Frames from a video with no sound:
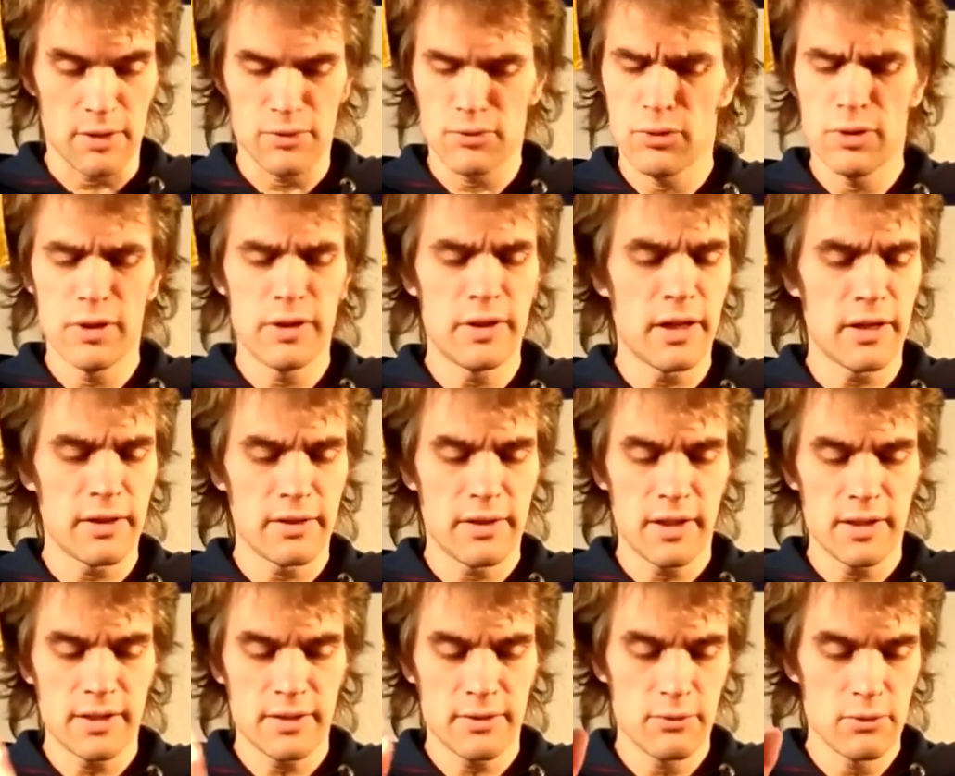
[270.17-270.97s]

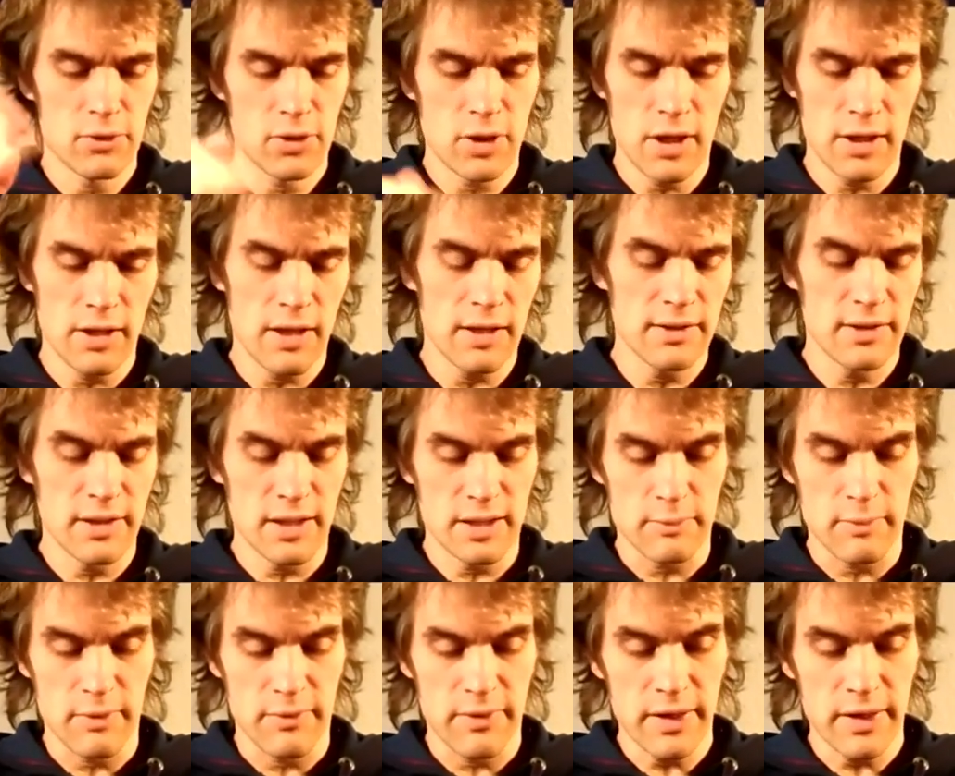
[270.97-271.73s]
Solidaritätszuschlag lasse ich jetzt mal